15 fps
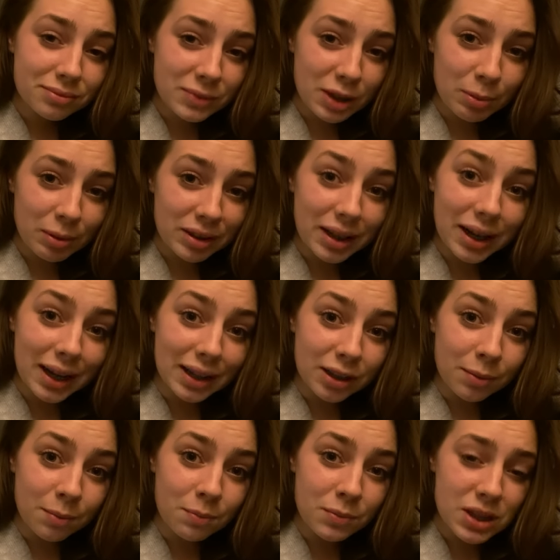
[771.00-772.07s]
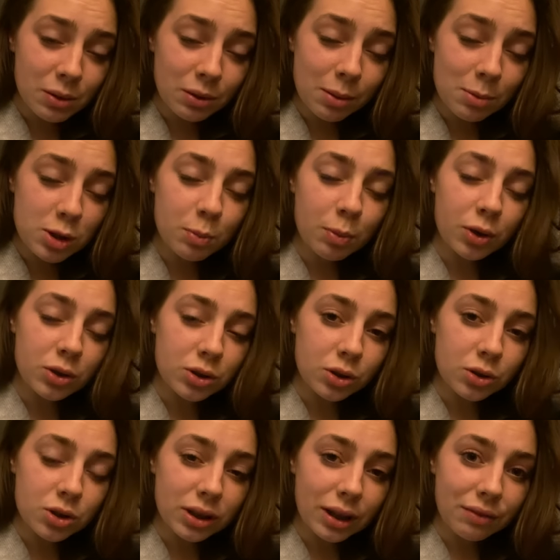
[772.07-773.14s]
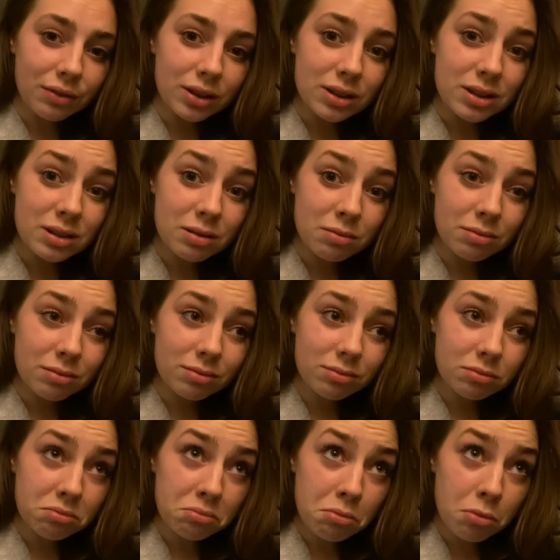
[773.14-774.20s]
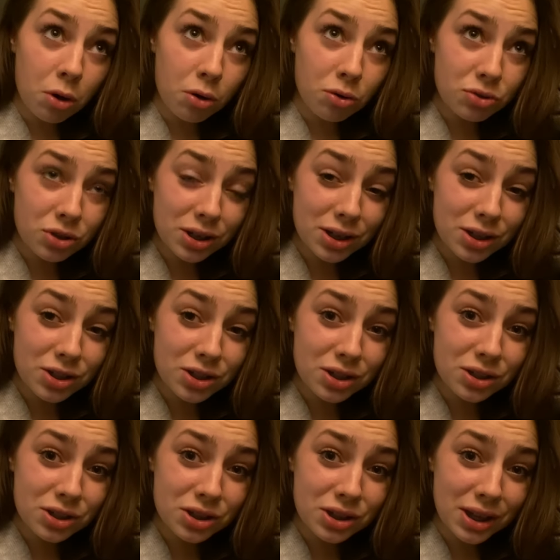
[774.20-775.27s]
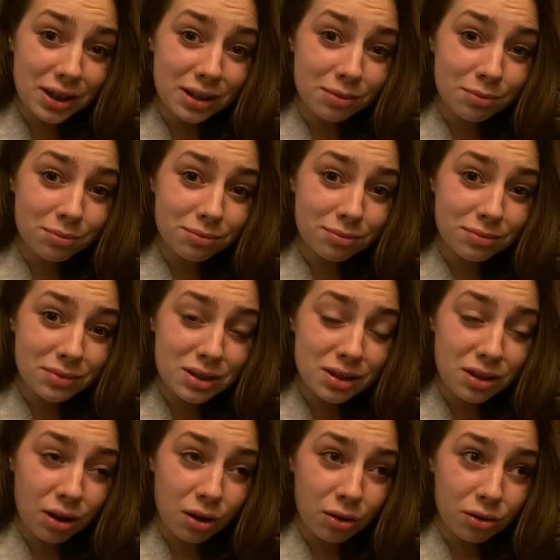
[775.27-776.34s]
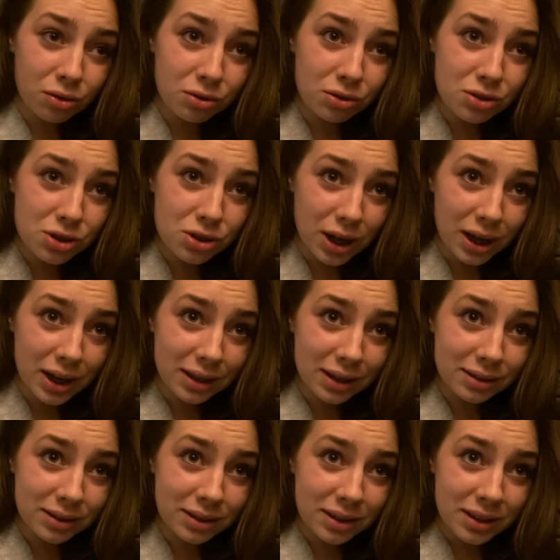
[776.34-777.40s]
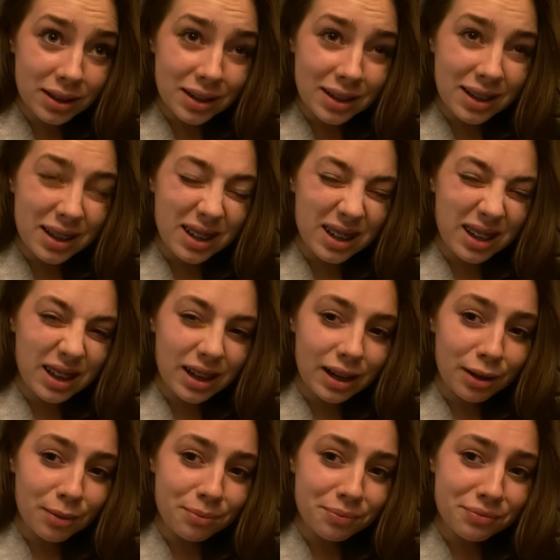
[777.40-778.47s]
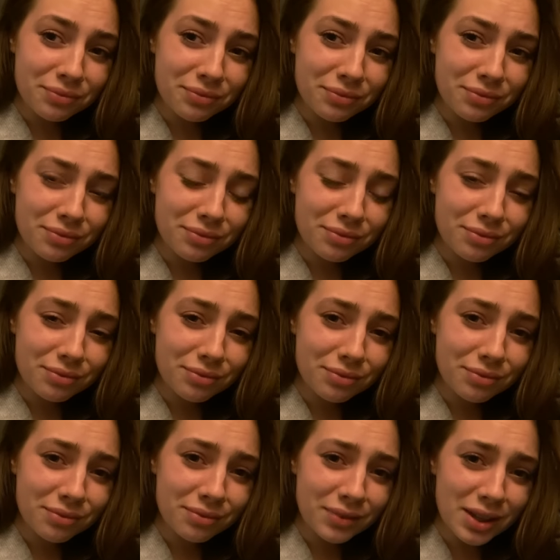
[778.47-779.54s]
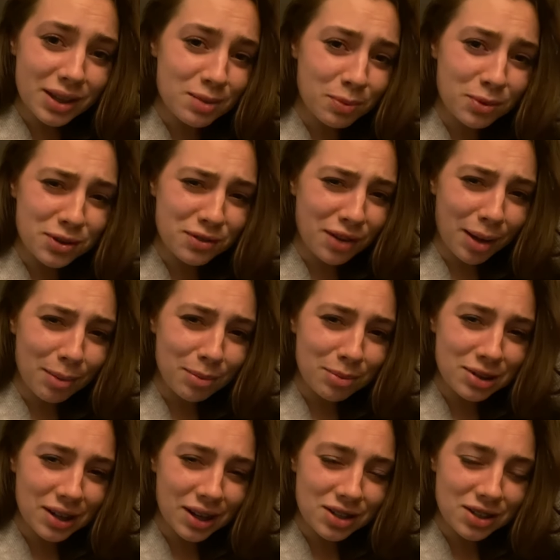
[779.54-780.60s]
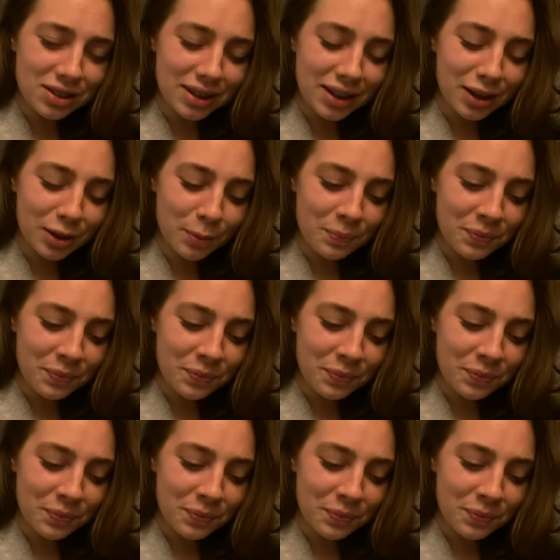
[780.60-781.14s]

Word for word: nie ma tragedii. Całkiem szybko się to czyta, więc może jeszcze dzisiaj skończę ale mm, nie spodziewałabym się raczej tego.